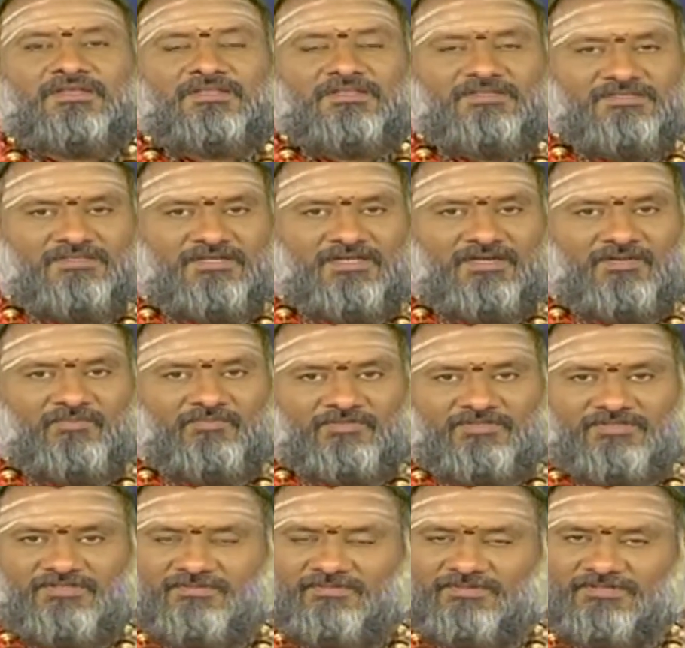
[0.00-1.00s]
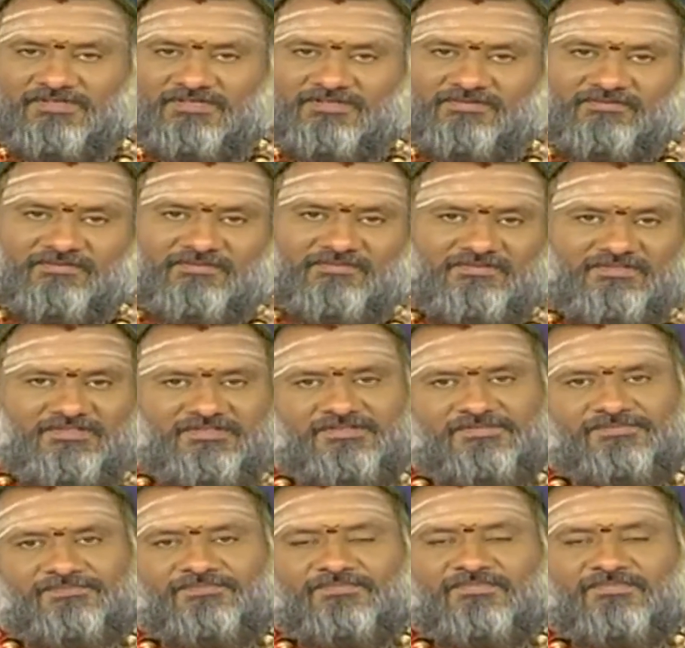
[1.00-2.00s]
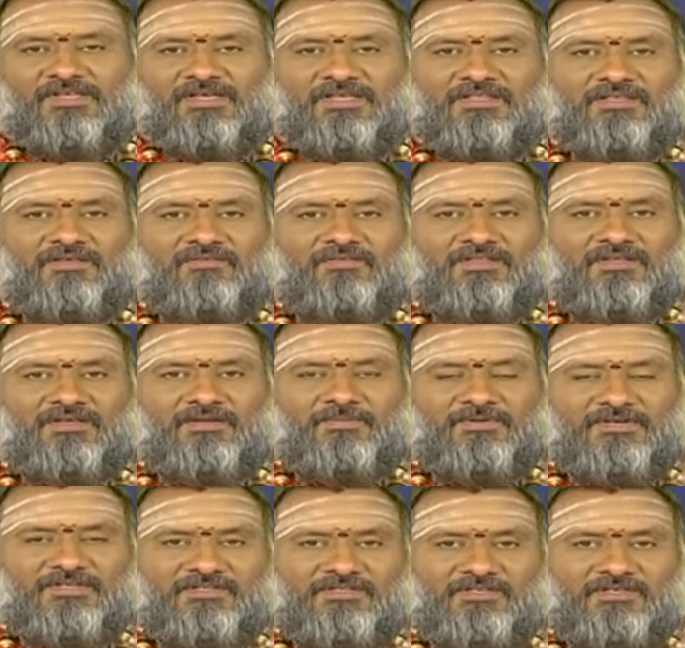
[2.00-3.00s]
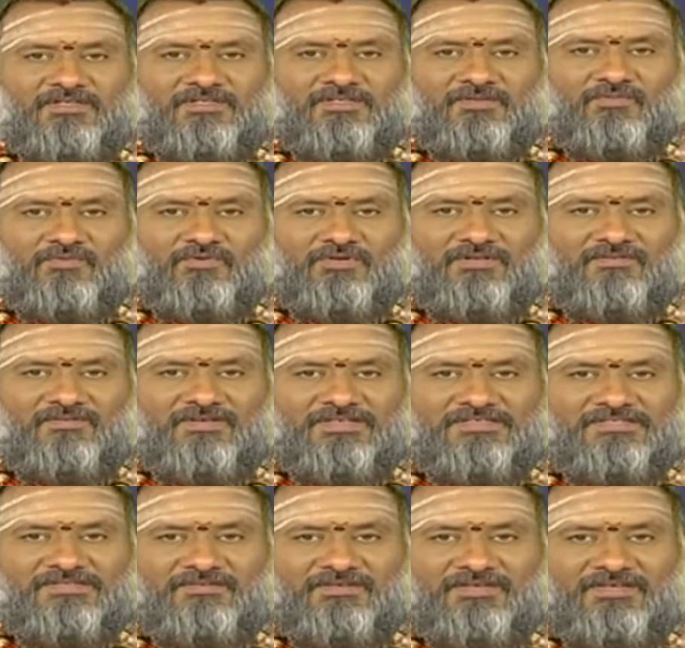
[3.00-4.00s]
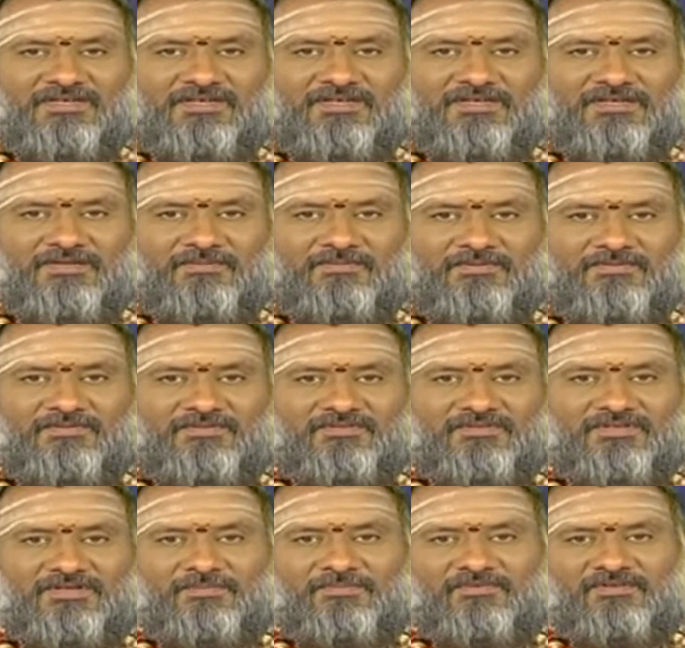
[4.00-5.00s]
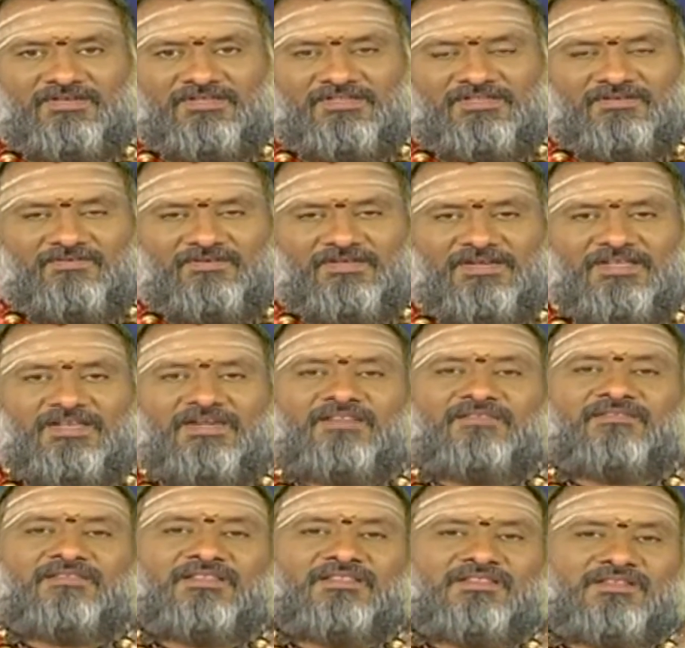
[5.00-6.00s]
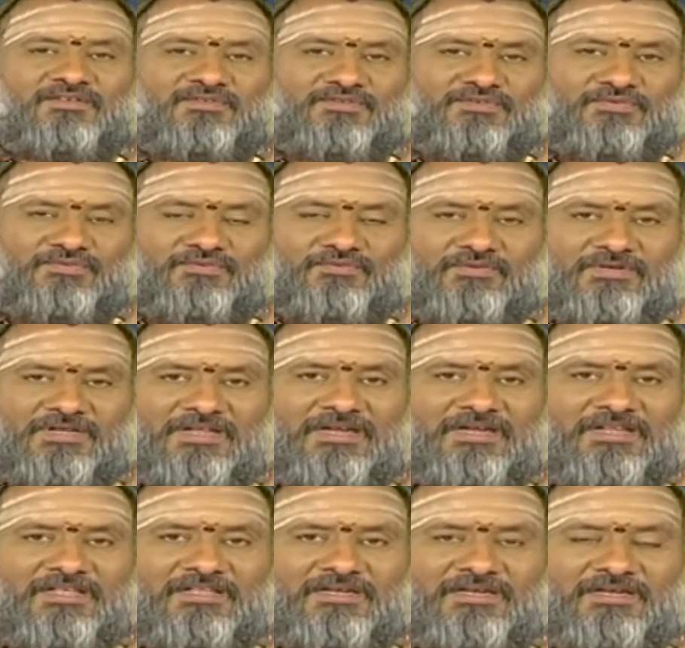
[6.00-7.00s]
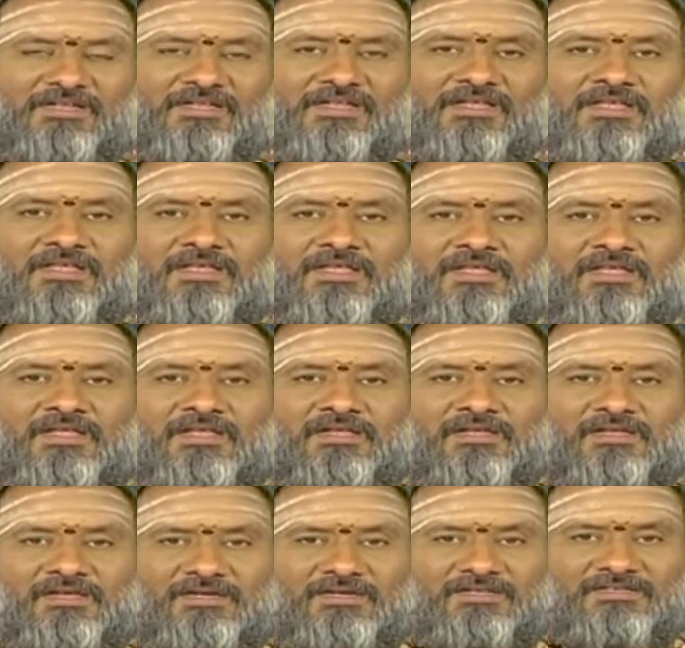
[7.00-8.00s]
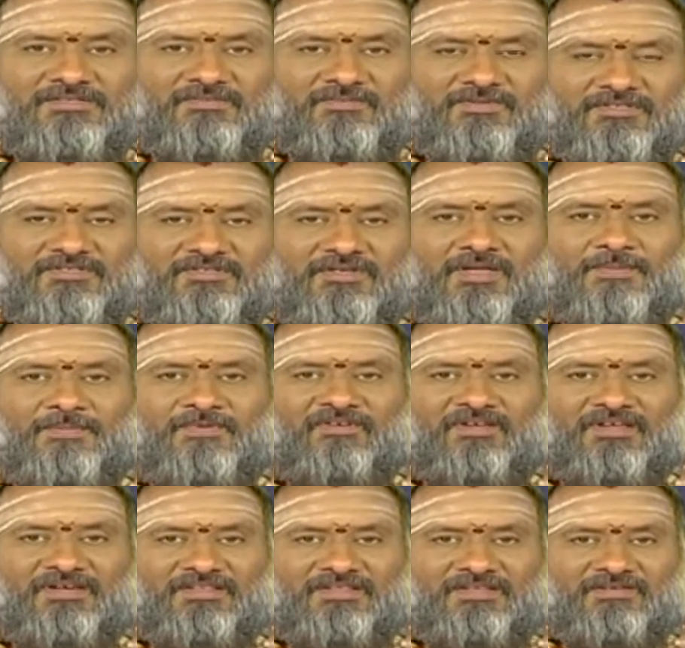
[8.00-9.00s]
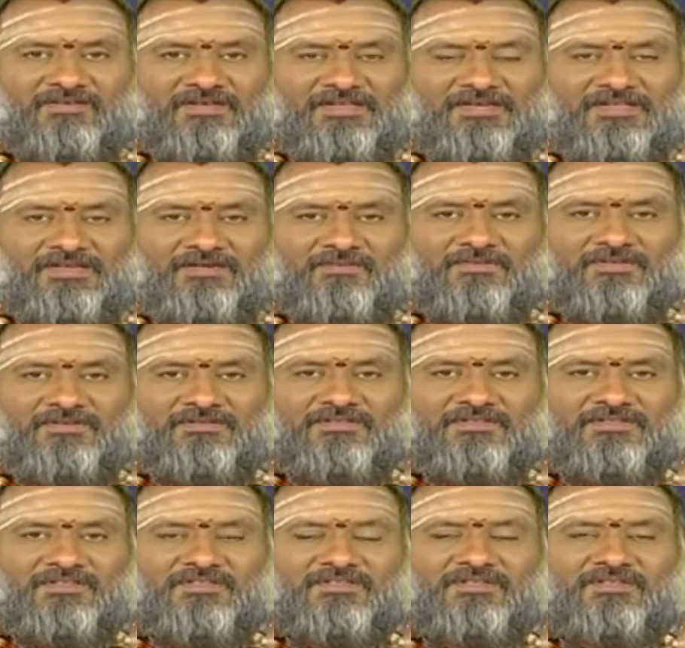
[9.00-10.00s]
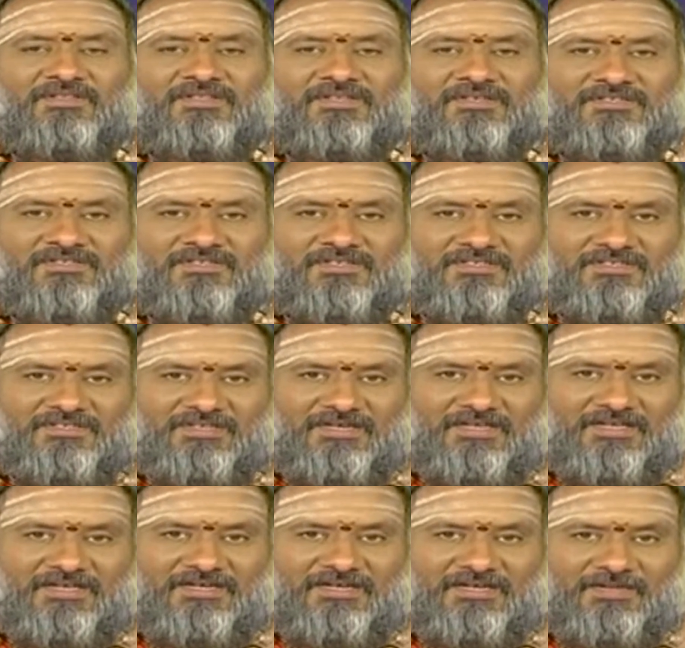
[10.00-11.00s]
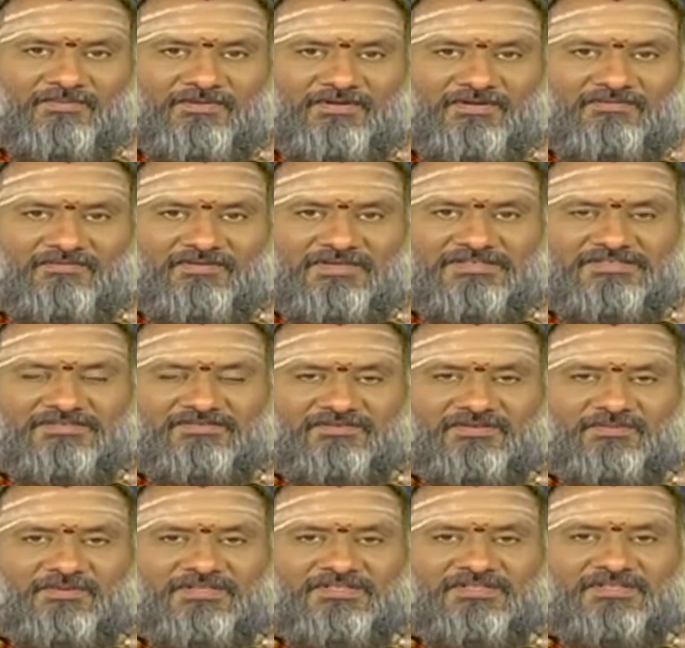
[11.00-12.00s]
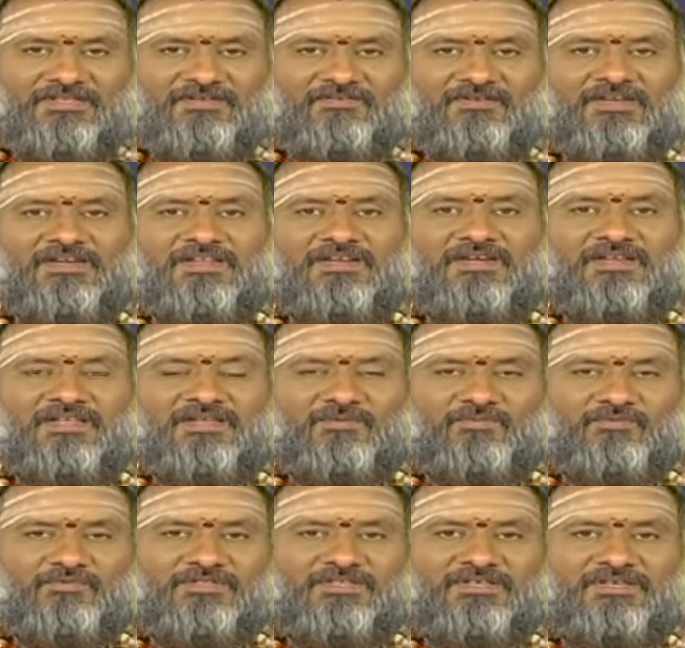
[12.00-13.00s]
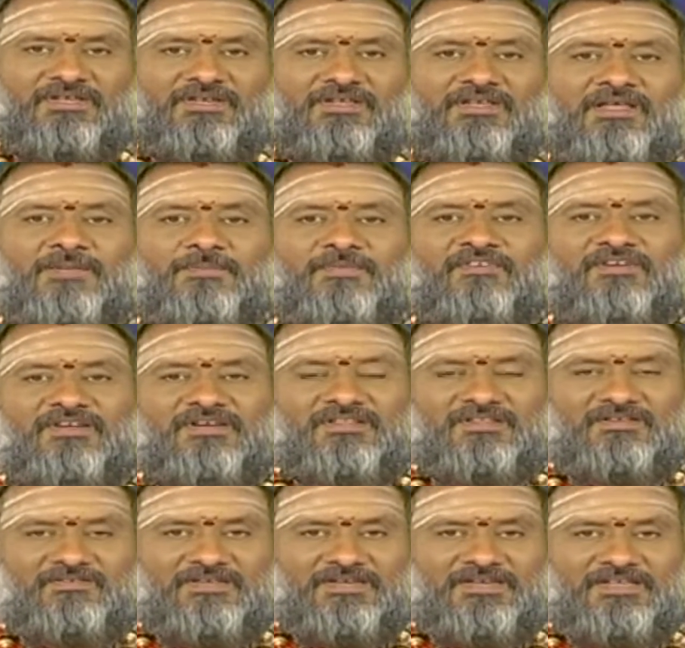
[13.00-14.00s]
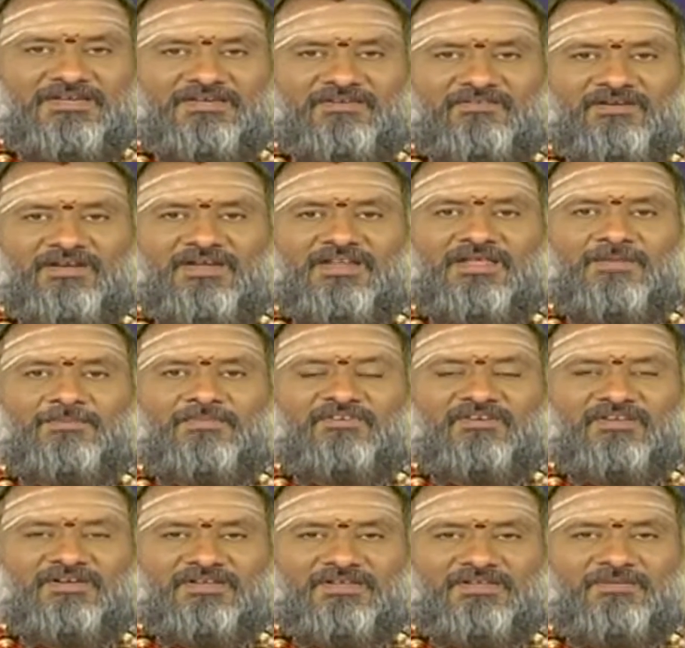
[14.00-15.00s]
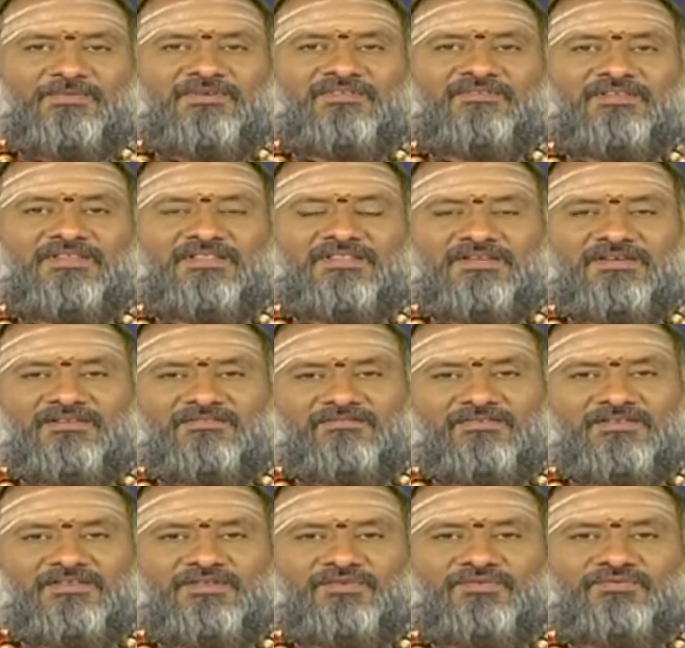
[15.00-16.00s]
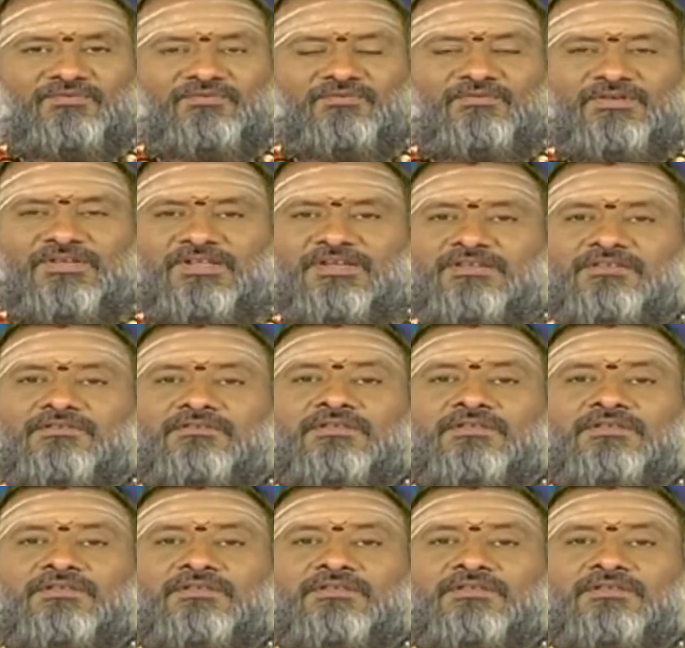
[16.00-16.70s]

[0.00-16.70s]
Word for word: ఇది చాలా ముఖ్యమైనటువంటి విషయం అదేవిధంగా ప్రతినిత్యము కూడా వాసవి కన్యకా ప్రవేశం అమ్మవారి దేవాలయాన్ని సందర్శిస్తూ ఉండాలి లేదంటే కనీసపక్ష అమ్మవారి దేవాలయాన్ని మనం ద్వితీయం దర్శనం చేయాలి ఆ గ్రామంలో వాసవి మహత దేవాలయం లేకపోతే కనుక అమ్మవారి దేవాలయానికి వెళ్ళి అమ్మవారి యొక్క ప్రసాదాన్ని స్వీకరిస్తూ ఉండాలి